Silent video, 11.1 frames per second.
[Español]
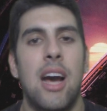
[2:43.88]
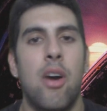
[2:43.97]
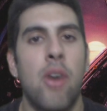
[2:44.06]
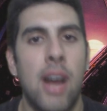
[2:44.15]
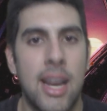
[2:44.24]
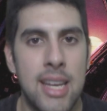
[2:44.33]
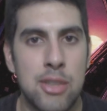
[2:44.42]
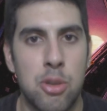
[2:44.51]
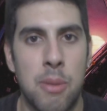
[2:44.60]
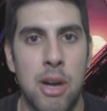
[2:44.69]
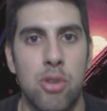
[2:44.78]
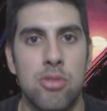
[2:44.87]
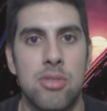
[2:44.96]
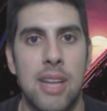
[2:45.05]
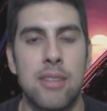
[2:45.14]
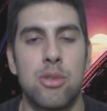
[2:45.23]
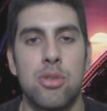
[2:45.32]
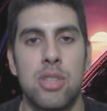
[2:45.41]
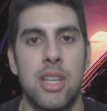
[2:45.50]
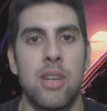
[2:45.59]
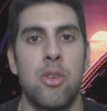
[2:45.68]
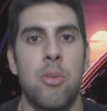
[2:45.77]
ahora que ya he hecho más contactos
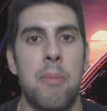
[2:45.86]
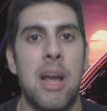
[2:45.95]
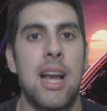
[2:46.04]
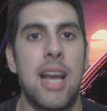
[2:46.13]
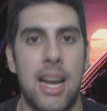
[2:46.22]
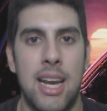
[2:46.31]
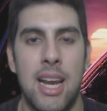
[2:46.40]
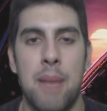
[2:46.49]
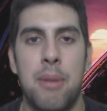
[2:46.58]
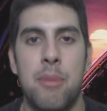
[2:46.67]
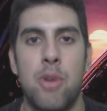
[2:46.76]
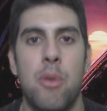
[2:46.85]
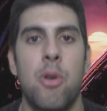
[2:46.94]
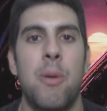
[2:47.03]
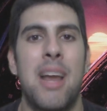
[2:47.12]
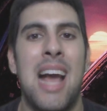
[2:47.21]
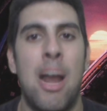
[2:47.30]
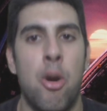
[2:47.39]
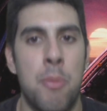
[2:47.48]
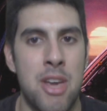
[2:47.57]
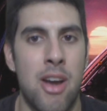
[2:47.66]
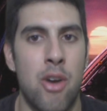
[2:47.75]
y tengo más carrera, vamos a volver a
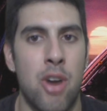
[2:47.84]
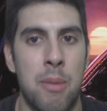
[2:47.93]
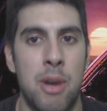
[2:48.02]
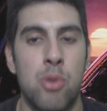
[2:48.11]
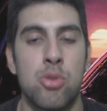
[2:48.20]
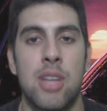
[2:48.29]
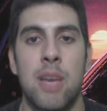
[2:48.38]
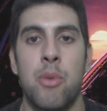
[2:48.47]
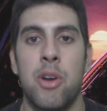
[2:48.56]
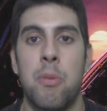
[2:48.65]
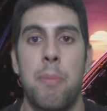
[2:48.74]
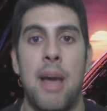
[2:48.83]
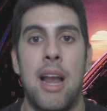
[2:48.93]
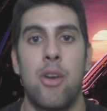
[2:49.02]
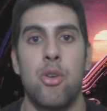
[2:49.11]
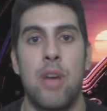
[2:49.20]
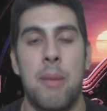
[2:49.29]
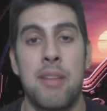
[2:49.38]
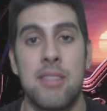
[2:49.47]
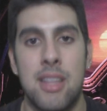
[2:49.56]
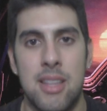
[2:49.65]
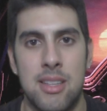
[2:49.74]
lo mío, a lo que me gusta. Y bueno, para los
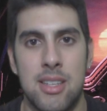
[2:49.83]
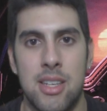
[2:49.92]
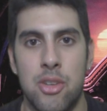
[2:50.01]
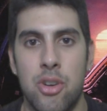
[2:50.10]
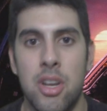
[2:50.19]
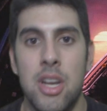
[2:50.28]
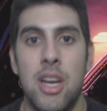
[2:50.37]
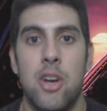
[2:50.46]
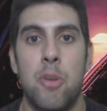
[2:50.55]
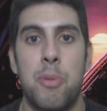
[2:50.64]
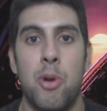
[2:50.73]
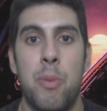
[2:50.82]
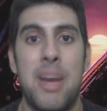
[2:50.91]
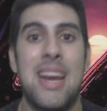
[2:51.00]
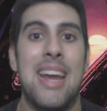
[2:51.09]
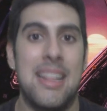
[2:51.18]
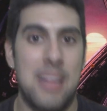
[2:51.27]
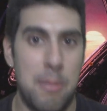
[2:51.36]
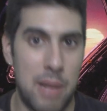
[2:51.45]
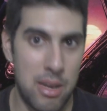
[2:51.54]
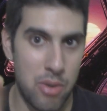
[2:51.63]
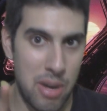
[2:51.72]
amantes de este señor, no os preocupéis que
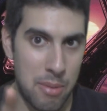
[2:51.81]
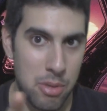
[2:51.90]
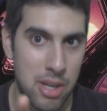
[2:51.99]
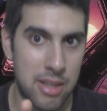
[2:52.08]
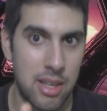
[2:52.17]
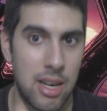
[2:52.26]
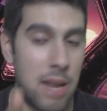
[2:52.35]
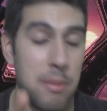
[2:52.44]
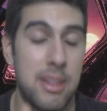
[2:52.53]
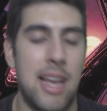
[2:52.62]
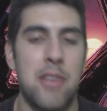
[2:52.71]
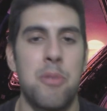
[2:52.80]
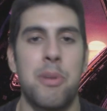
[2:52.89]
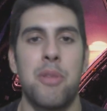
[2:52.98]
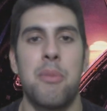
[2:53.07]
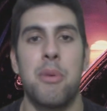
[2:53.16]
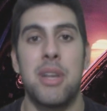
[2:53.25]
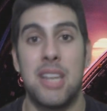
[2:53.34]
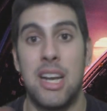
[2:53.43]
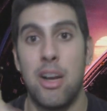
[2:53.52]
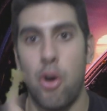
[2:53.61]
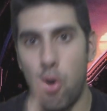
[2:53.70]
esta película vamos a tener, este año, perdón, vamos a
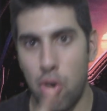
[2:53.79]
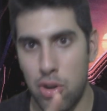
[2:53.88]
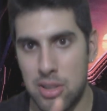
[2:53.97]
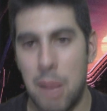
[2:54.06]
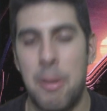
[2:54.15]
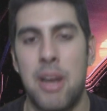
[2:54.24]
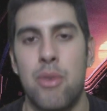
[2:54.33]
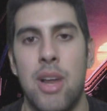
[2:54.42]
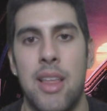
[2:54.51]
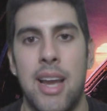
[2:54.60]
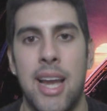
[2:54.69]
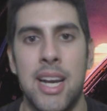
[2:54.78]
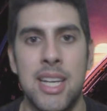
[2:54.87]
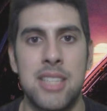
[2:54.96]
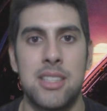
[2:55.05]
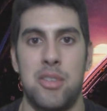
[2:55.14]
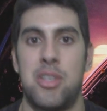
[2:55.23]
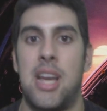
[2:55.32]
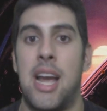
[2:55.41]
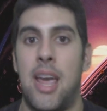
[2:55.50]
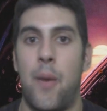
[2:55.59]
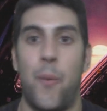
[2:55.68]
tener otra película de Guy Ritchie, o
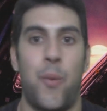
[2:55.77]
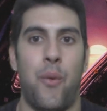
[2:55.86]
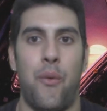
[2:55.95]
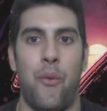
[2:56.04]
sea que